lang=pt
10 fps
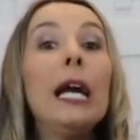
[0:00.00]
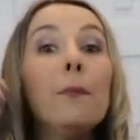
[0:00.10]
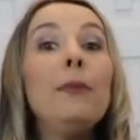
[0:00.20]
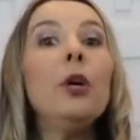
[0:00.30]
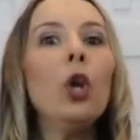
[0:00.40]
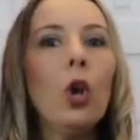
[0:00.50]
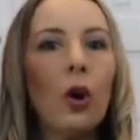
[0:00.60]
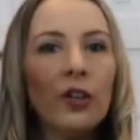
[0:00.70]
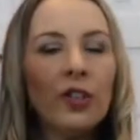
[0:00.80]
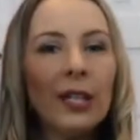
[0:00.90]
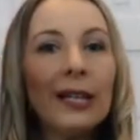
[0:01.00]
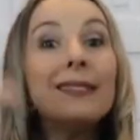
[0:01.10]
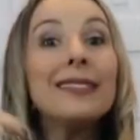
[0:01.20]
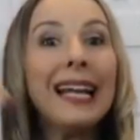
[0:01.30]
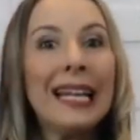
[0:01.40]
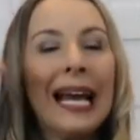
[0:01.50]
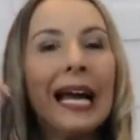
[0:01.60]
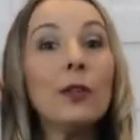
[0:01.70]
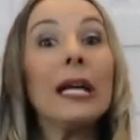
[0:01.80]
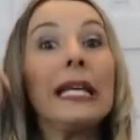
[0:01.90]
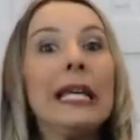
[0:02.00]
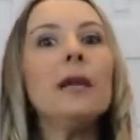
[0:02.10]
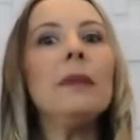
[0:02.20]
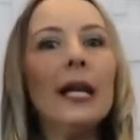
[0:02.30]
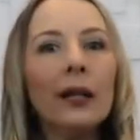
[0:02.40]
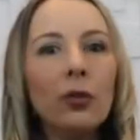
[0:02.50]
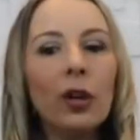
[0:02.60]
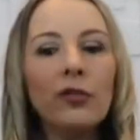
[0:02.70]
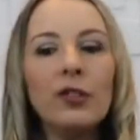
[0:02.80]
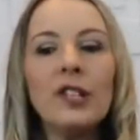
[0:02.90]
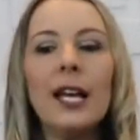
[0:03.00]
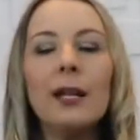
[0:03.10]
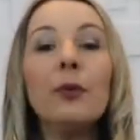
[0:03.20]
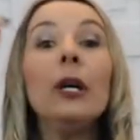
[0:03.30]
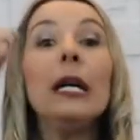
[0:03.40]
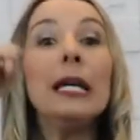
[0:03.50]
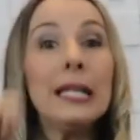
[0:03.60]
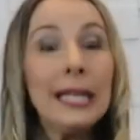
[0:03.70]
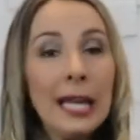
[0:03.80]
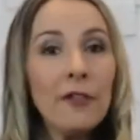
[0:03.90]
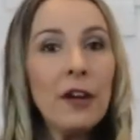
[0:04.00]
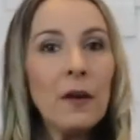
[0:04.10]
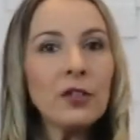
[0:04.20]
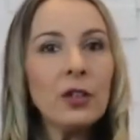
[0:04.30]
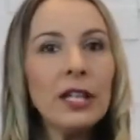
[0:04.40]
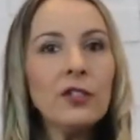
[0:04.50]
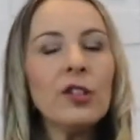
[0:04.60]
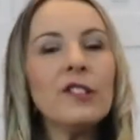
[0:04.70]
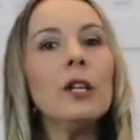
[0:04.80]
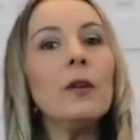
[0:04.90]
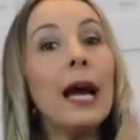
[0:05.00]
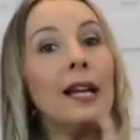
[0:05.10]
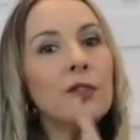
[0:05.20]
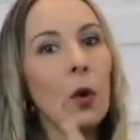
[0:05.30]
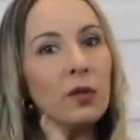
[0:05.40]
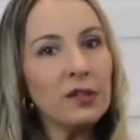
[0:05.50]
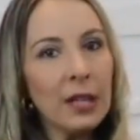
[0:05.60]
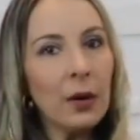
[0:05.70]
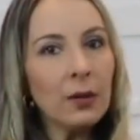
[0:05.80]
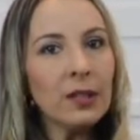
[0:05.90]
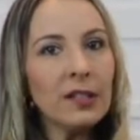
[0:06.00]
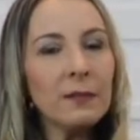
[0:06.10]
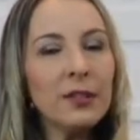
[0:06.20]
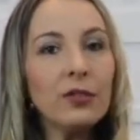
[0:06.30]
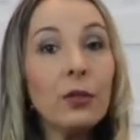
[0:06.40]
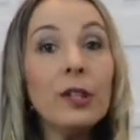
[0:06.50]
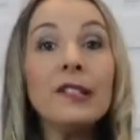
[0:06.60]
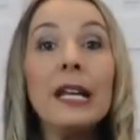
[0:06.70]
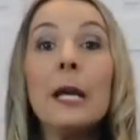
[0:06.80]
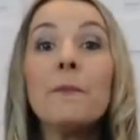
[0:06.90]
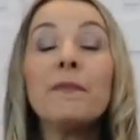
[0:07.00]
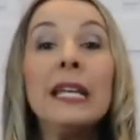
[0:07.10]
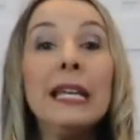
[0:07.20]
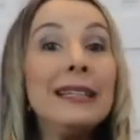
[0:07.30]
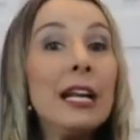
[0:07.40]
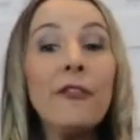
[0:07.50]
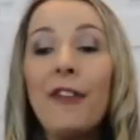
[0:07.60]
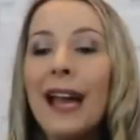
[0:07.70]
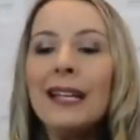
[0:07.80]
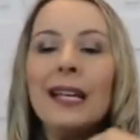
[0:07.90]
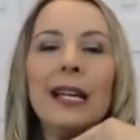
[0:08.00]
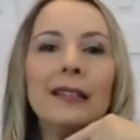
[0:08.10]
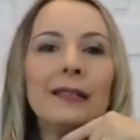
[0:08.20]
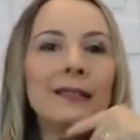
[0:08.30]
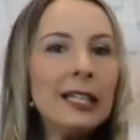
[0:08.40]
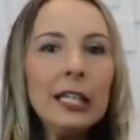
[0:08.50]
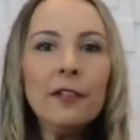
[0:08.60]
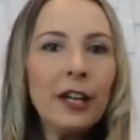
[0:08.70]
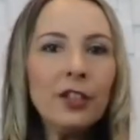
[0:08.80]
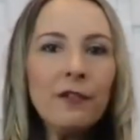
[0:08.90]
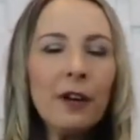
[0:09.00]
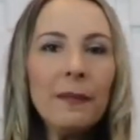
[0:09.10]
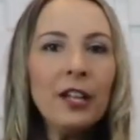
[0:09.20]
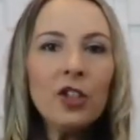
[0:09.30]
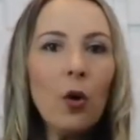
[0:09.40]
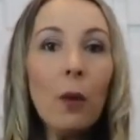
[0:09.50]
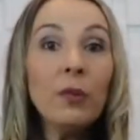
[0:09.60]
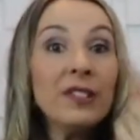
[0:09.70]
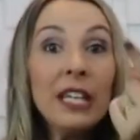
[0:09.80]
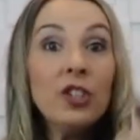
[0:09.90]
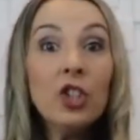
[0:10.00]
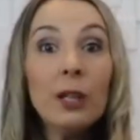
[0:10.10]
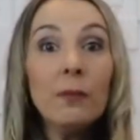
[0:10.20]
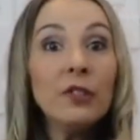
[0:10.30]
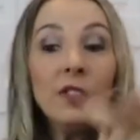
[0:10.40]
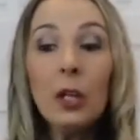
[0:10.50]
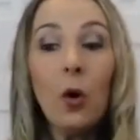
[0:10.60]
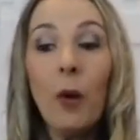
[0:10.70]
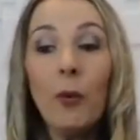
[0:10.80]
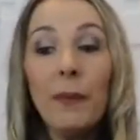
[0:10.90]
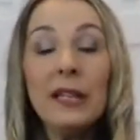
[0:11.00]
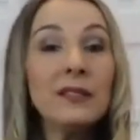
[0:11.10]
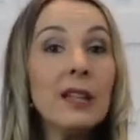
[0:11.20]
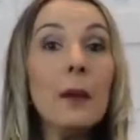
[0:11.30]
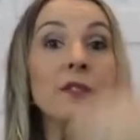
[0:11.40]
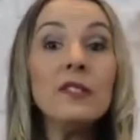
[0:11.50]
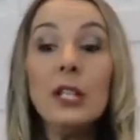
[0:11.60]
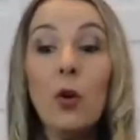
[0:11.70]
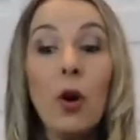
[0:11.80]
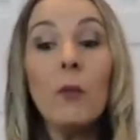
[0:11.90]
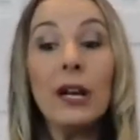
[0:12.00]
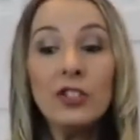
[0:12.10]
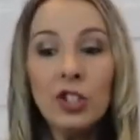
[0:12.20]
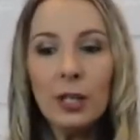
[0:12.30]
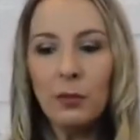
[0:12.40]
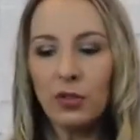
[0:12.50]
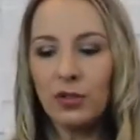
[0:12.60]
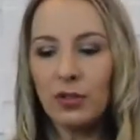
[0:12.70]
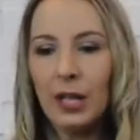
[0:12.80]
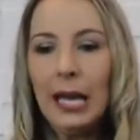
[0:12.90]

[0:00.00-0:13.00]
biológica que está ligado à química do nosso cérebro, que tem a ver com as conexões neurais, com os neurotransmissores, que interfere significativamente em como sentimos, em como pensamos e em como agimos.